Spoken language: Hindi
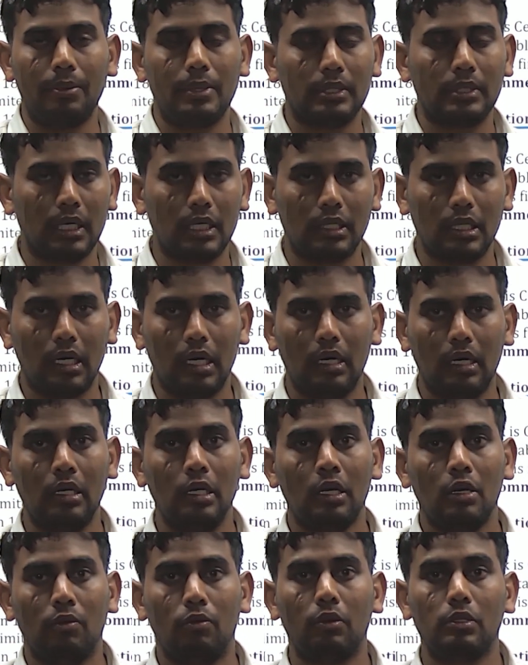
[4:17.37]
पैसा था
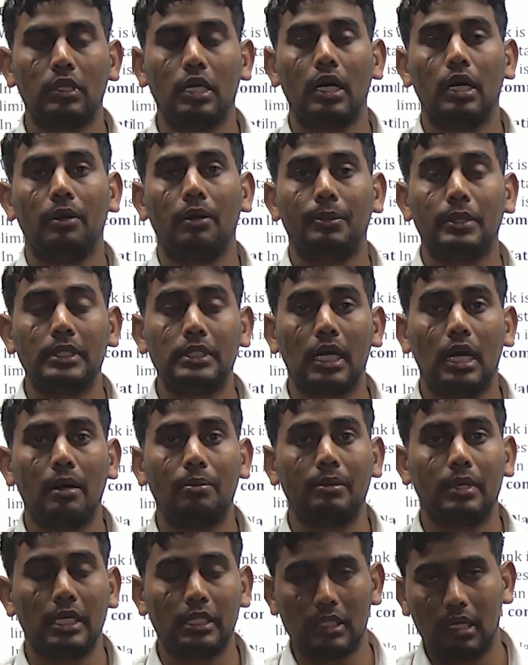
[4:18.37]
वो था पंजाब
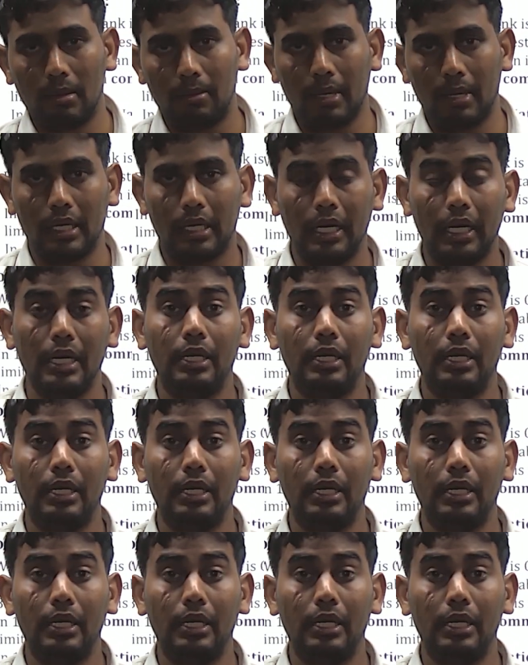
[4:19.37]
नेशनल बैंक